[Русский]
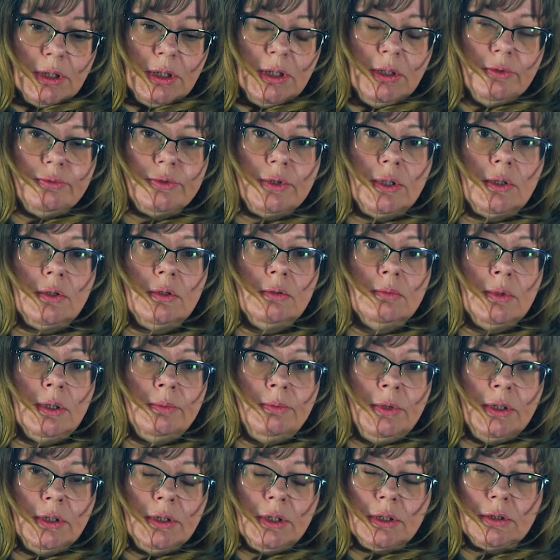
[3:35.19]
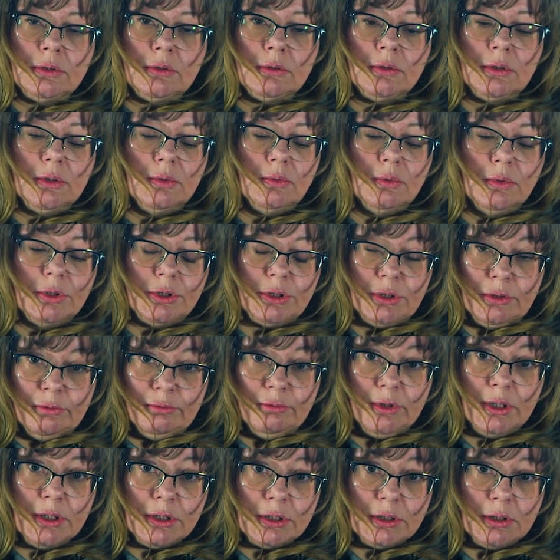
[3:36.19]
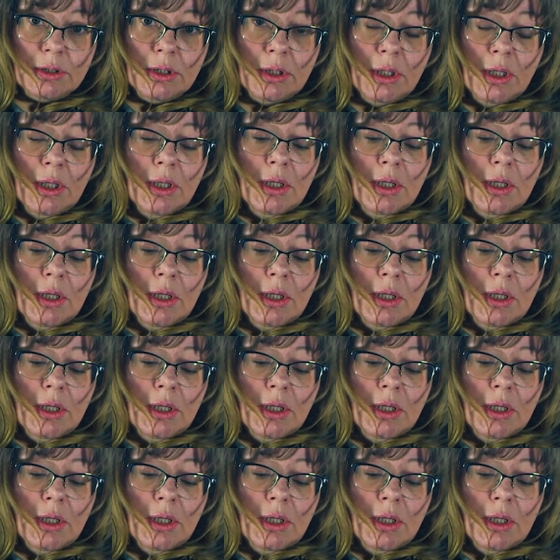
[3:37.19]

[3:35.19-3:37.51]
И второй момент, который очень важен,